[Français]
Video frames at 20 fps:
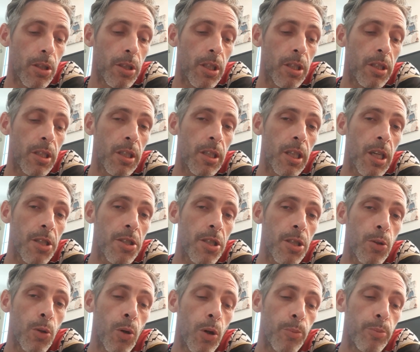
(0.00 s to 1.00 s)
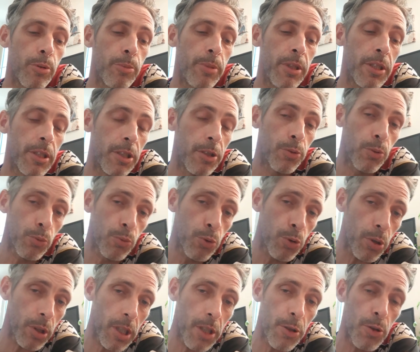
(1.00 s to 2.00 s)
qui étaient cachées au grand public, qui sont
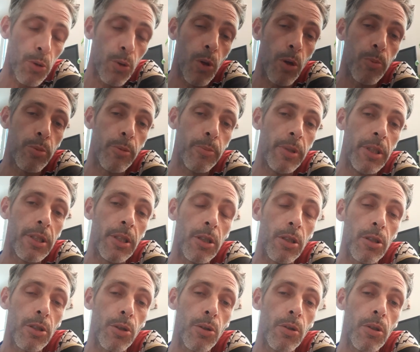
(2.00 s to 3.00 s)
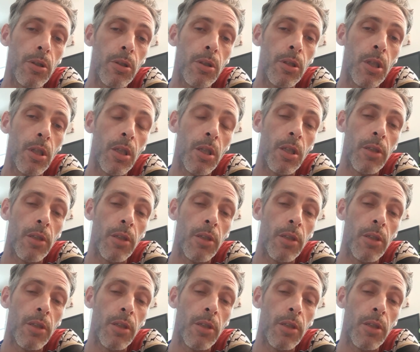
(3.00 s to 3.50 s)
toujours cachées au grand public, que les,